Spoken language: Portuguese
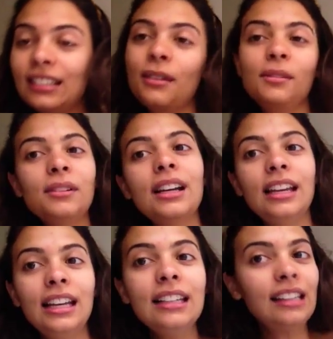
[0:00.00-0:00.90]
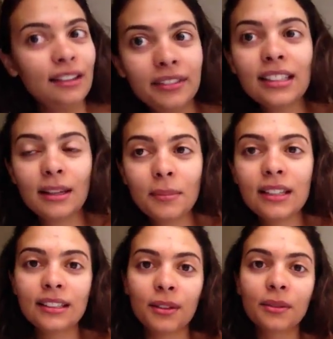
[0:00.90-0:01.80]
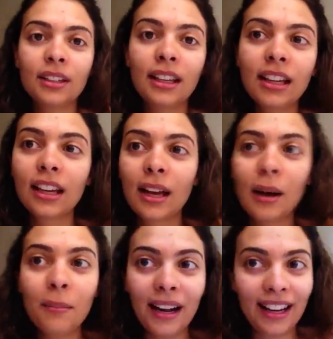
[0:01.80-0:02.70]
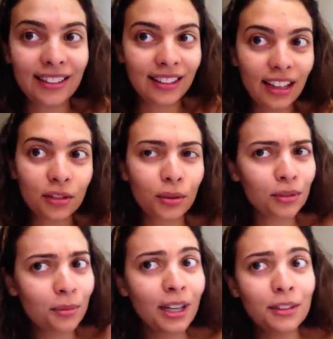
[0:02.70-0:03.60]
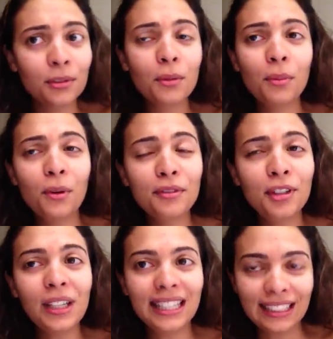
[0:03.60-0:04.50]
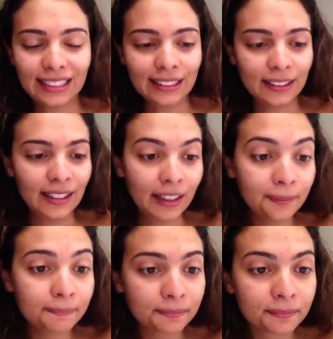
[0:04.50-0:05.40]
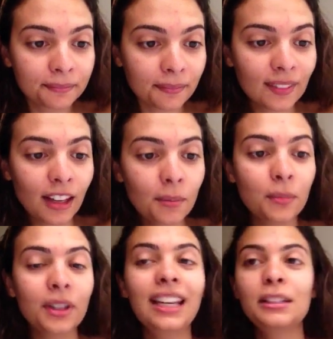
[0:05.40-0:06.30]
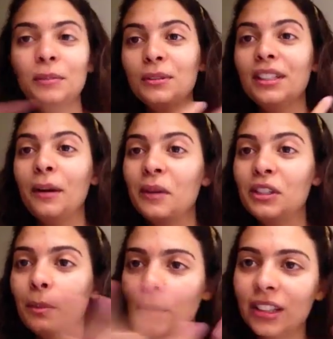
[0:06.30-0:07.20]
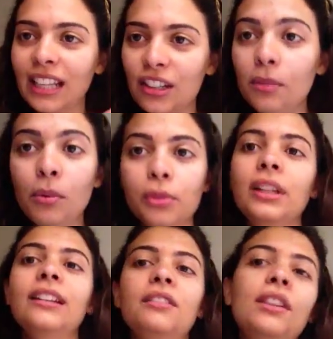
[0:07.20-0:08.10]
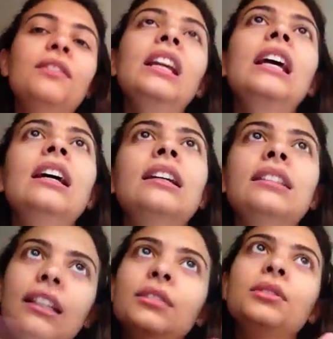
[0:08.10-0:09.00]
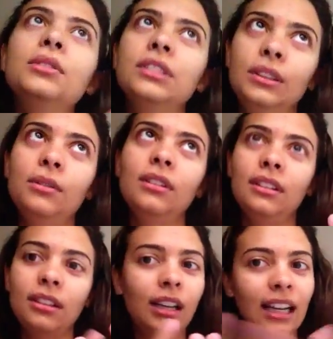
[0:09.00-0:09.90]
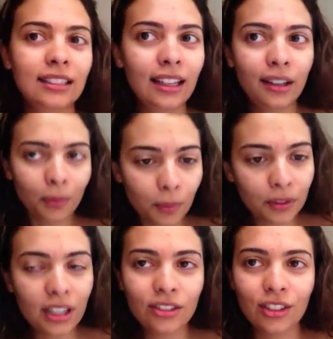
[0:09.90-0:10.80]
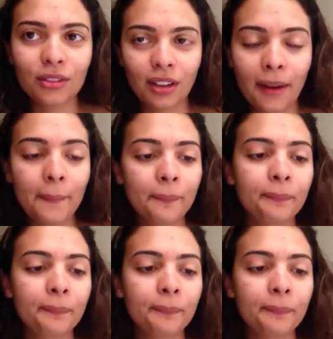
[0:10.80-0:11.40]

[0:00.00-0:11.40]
Então, ele teve essa impressão que parece que as coisas no Brasil são um pouco violentas, né? Porque as pessoas realmente se protegem muito, elas vivem dentro do seu castelinho protegido, né?